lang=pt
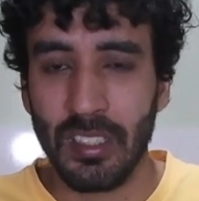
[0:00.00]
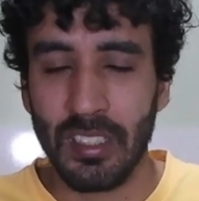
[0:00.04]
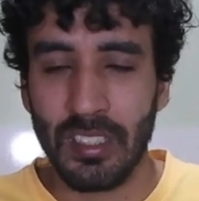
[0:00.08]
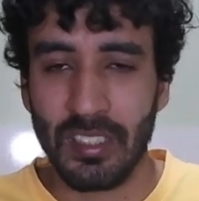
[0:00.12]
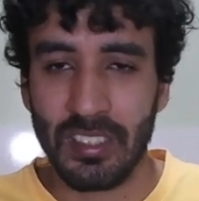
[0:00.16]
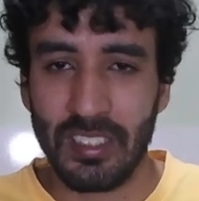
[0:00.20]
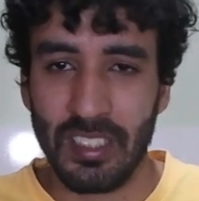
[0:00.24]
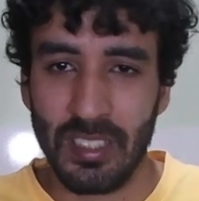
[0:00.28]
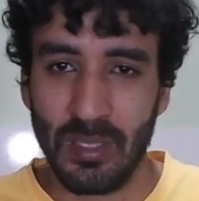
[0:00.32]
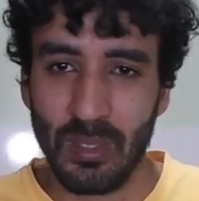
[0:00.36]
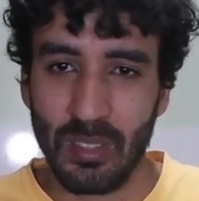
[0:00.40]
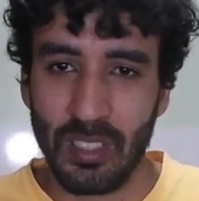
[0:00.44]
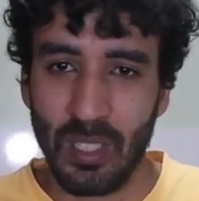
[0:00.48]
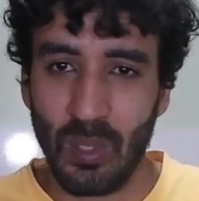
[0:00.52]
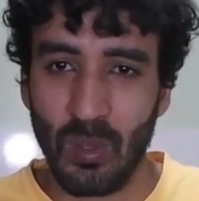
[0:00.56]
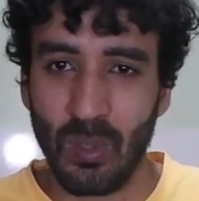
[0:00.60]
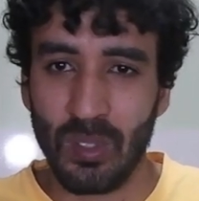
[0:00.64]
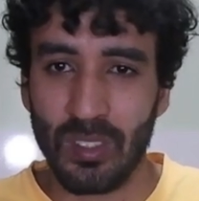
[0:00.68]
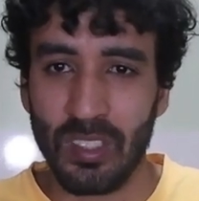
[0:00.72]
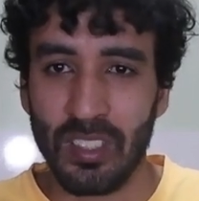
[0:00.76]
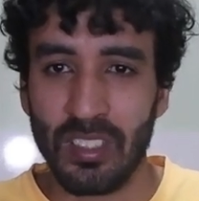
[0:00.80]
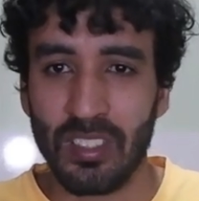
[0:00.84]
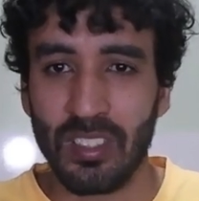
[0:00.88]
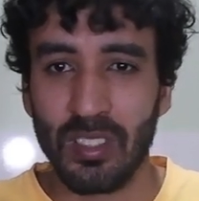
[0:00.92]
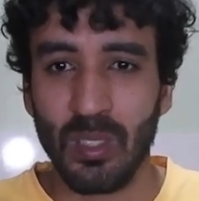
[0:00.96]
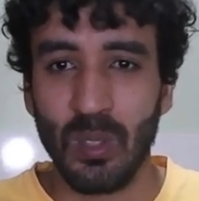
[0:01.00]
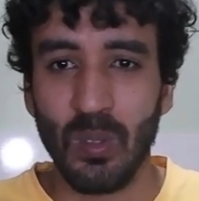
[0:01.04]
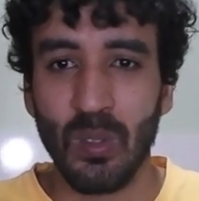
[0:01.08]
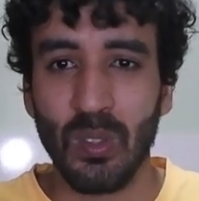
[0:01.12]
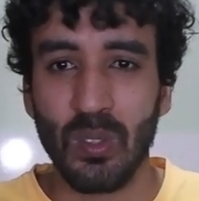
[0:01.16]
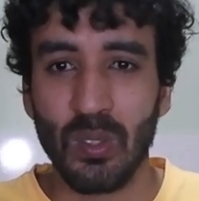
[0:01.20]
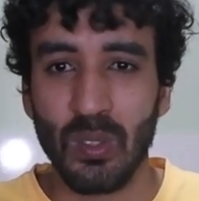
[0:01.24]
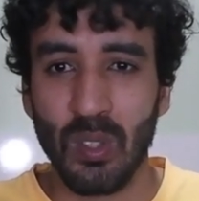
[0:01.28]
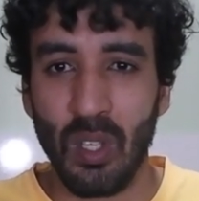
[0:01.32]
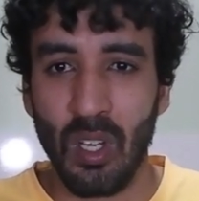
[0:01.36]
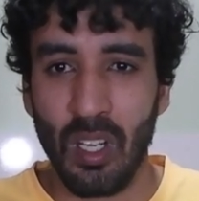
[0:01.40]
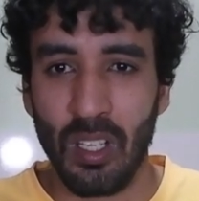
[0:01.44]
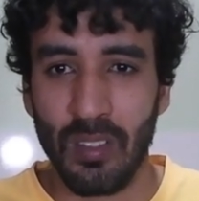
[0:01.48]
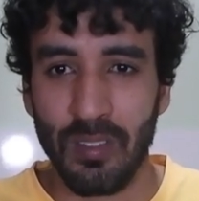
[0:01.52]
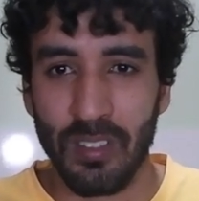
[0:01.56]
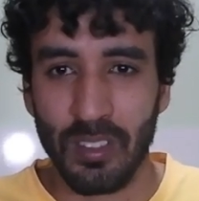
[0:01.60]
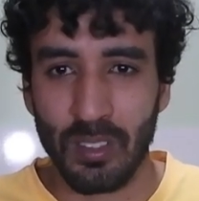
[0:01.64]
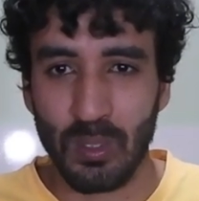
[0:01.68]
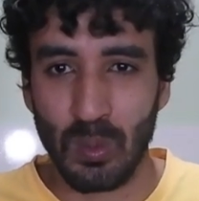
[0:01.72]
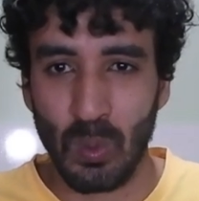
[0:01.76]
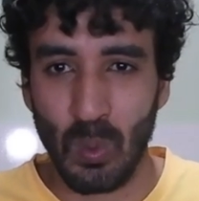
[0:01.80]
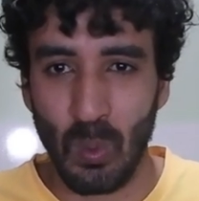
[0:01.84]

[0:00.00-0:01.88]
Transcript: sendo que aconteceu novas